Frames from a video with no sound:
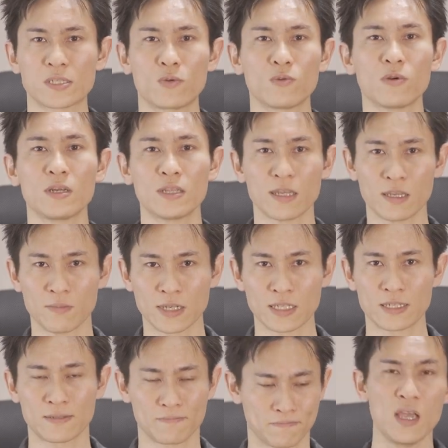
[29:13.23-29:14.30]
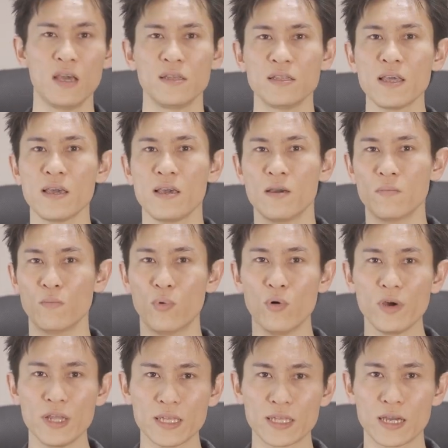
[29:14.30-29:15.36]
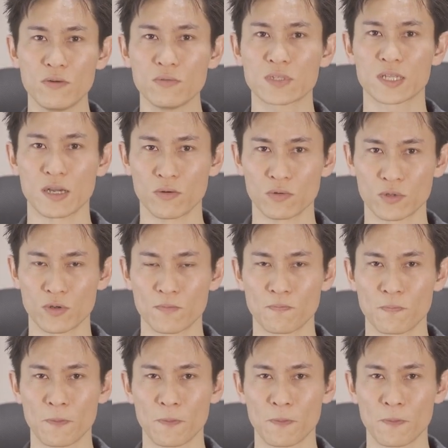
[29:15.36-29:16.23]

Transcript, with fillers: すことができます。で、望遠端を使うこと、